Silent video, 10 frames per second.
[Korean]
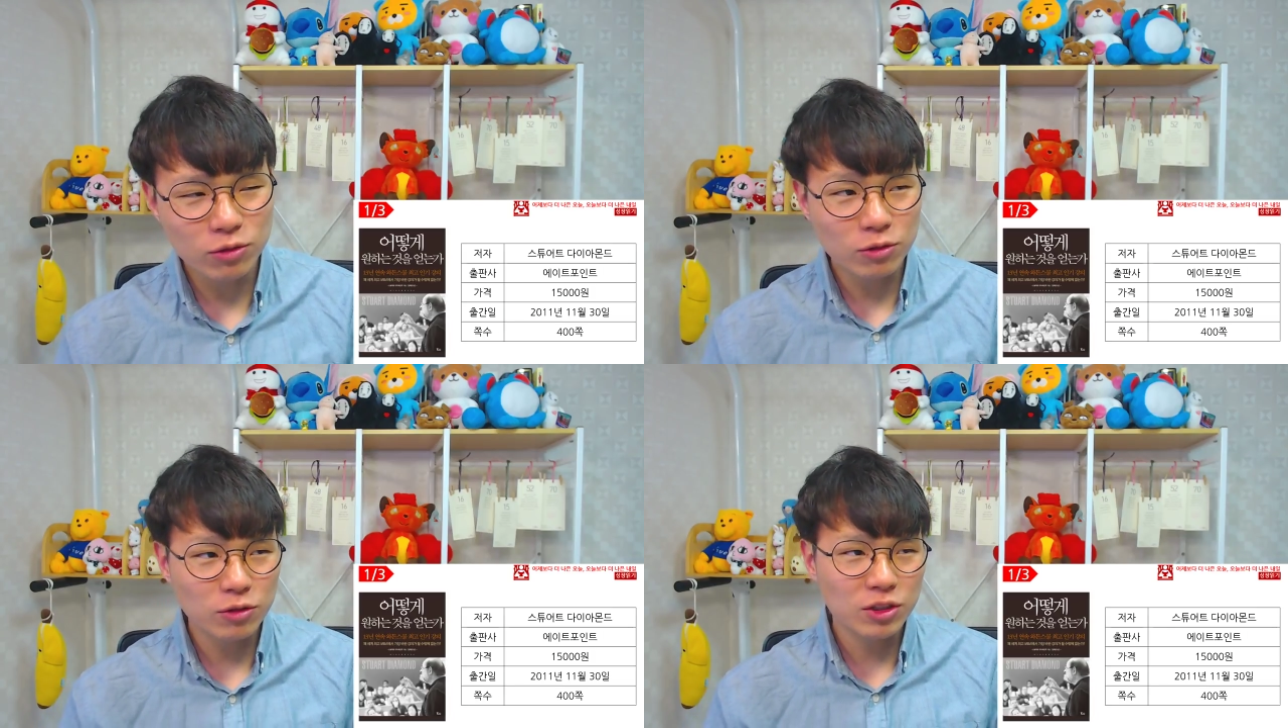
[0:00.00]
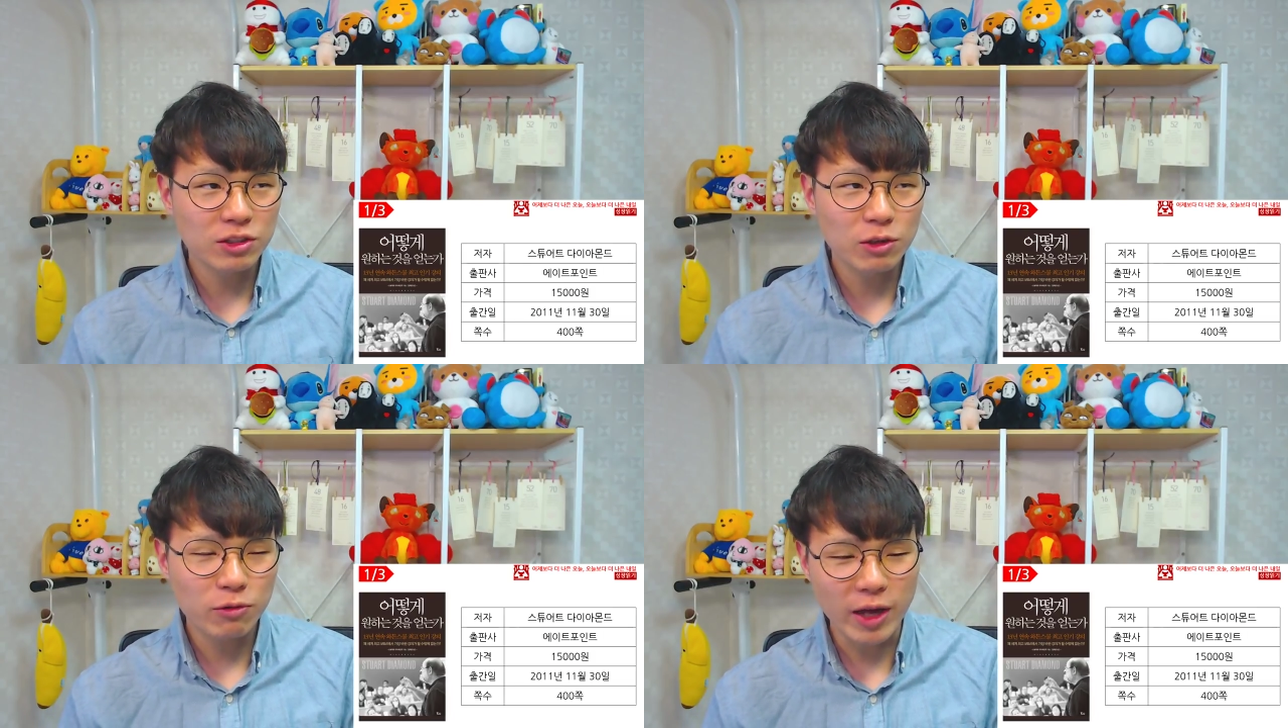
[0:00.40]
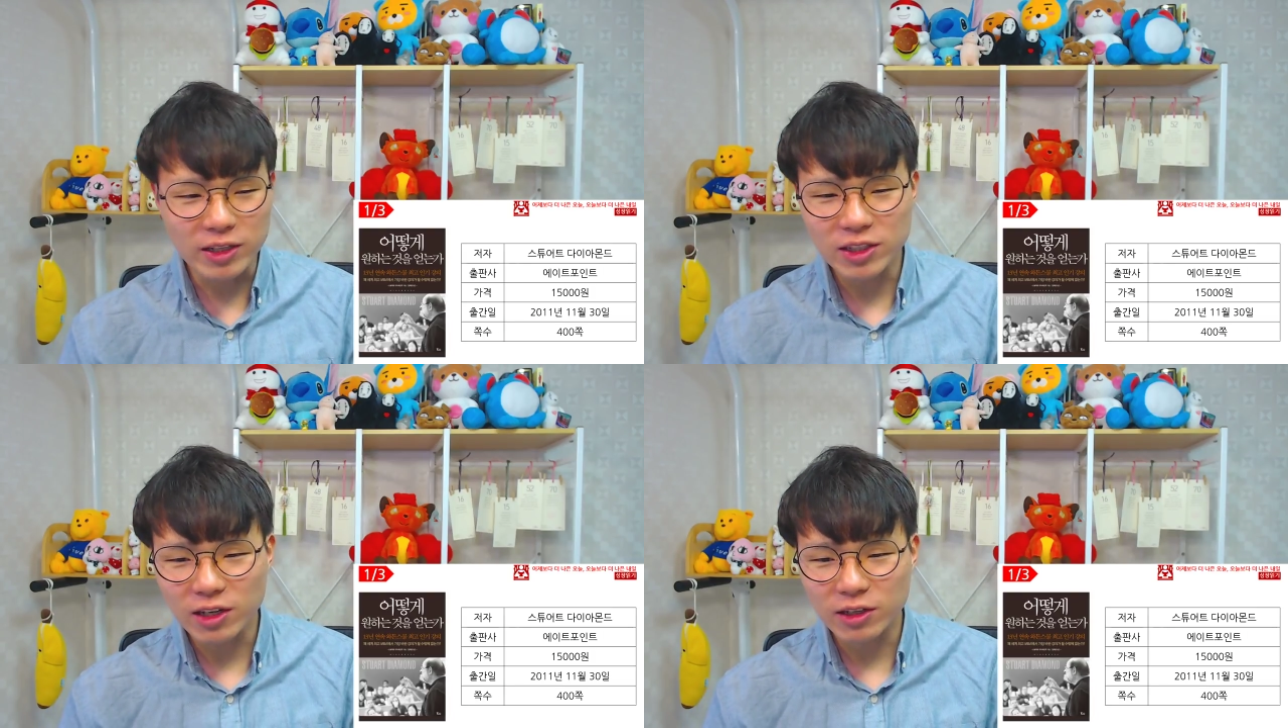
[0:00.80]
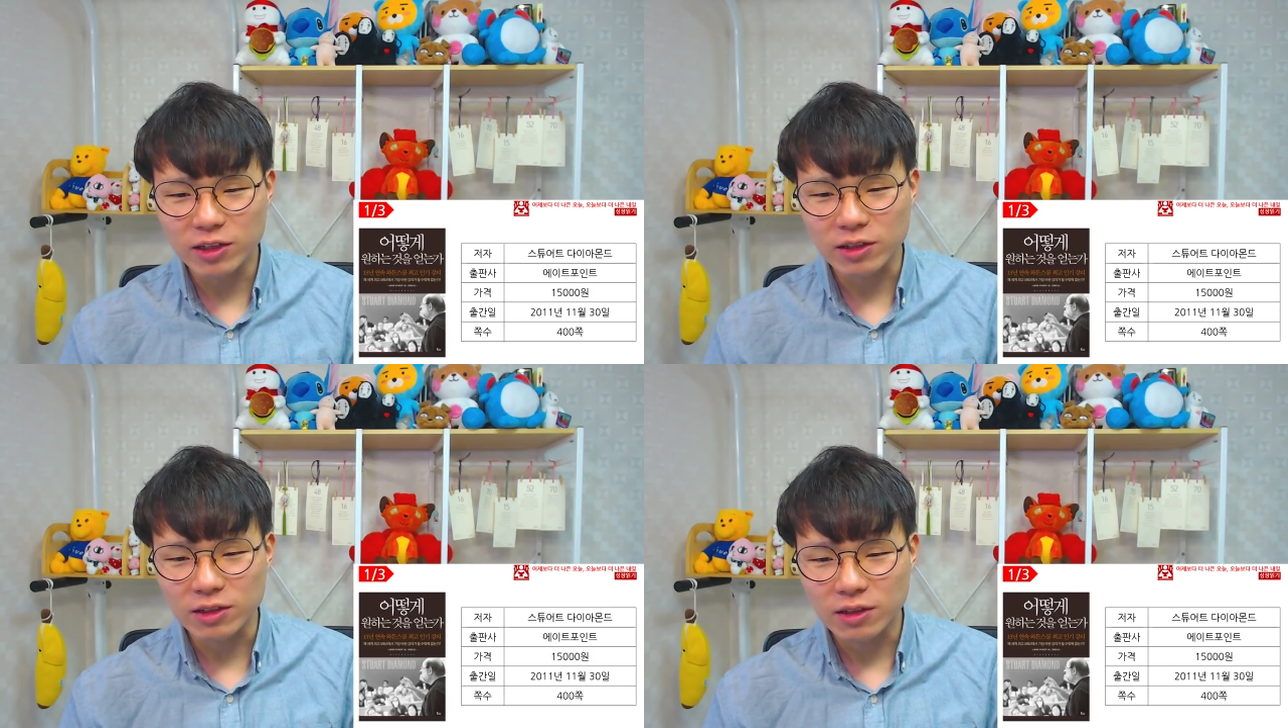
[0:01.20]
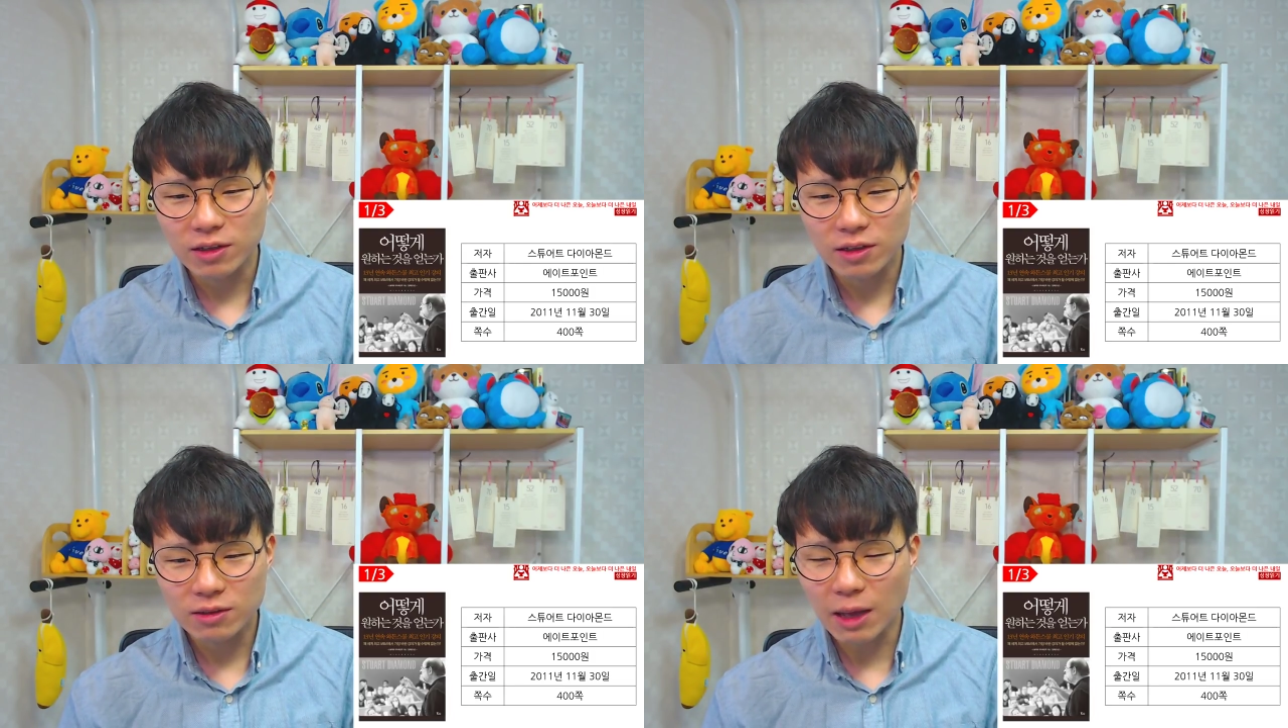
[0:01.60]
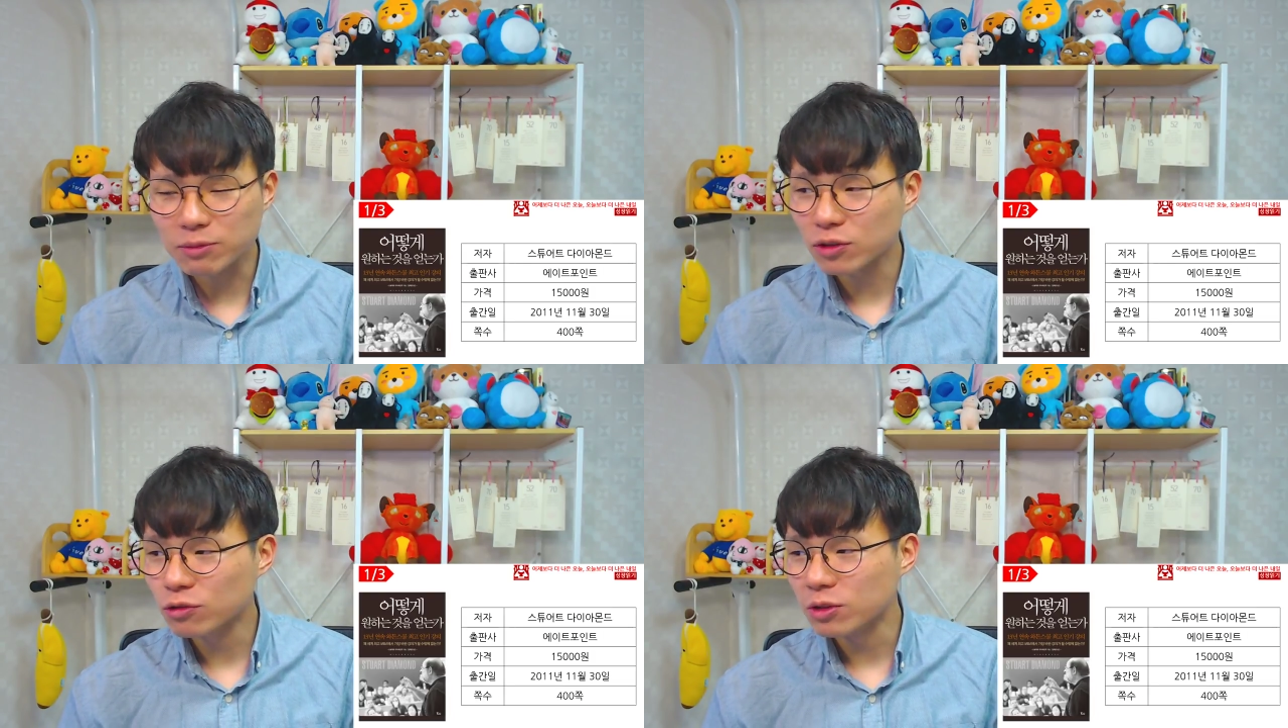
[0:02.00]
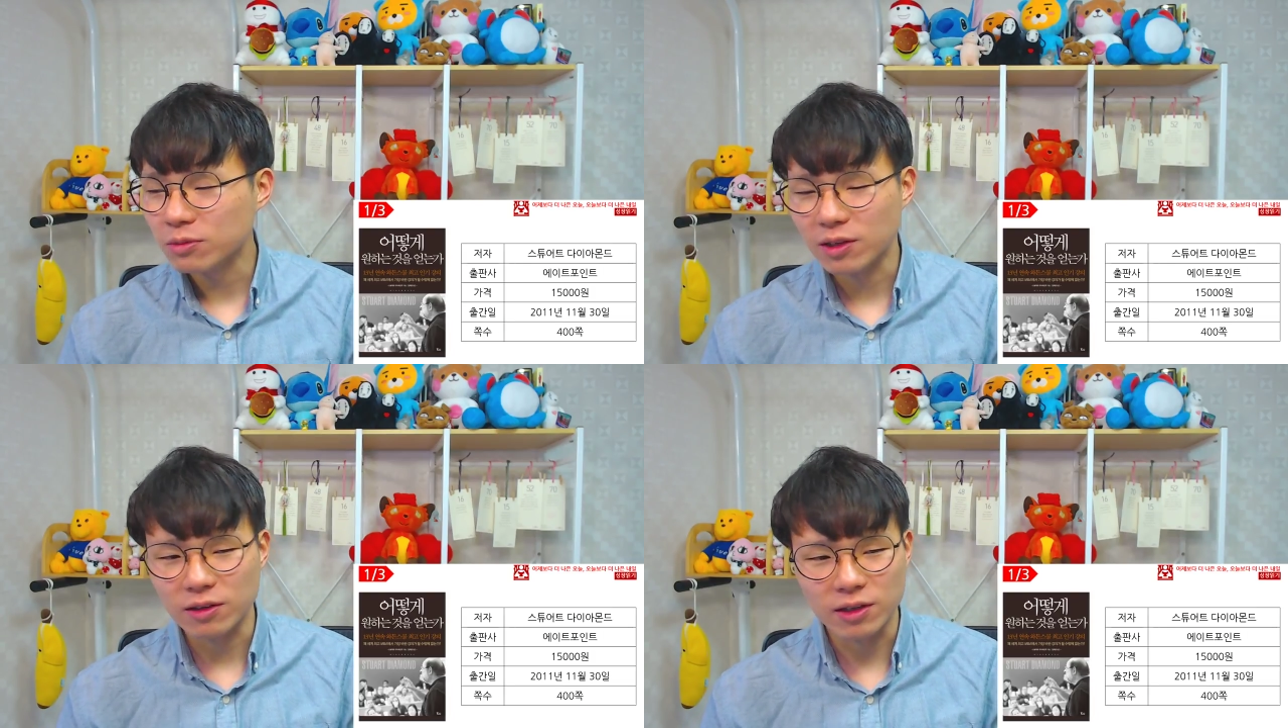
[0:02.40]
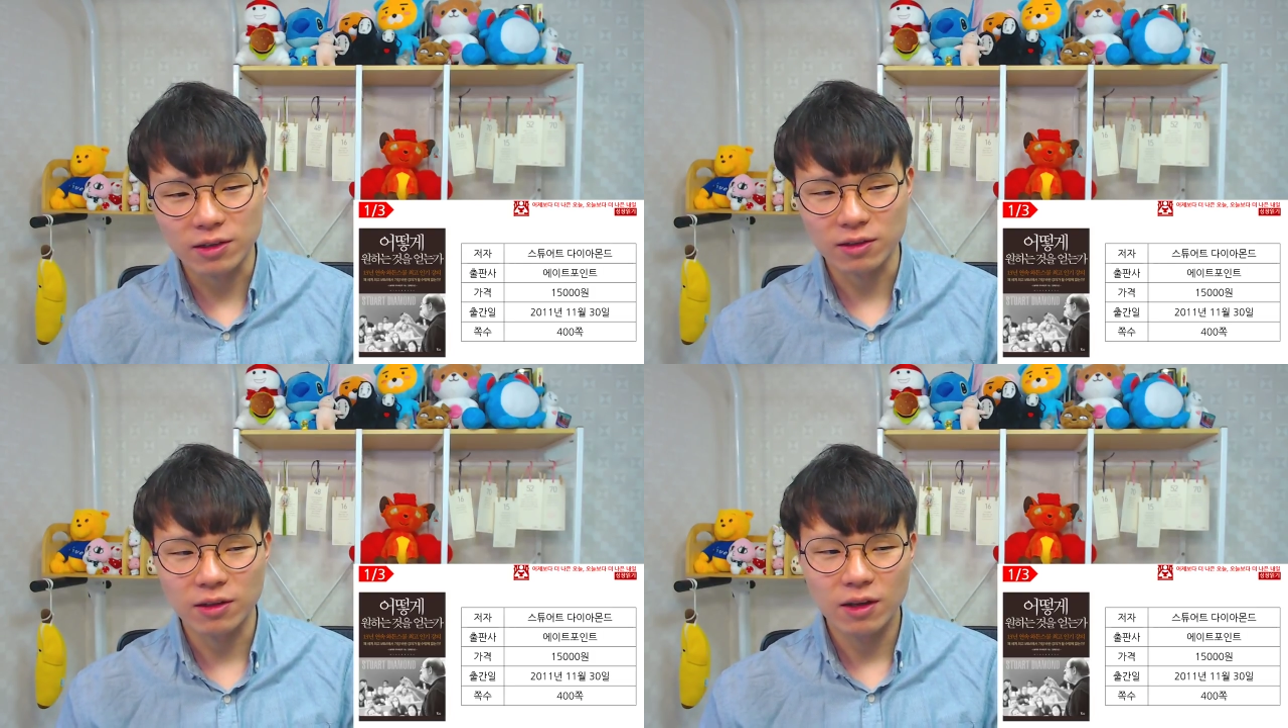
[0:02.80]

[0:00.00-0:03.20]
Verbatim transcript: 스쿨은 실제로 굉장히 탑 스쿨입니다. 예.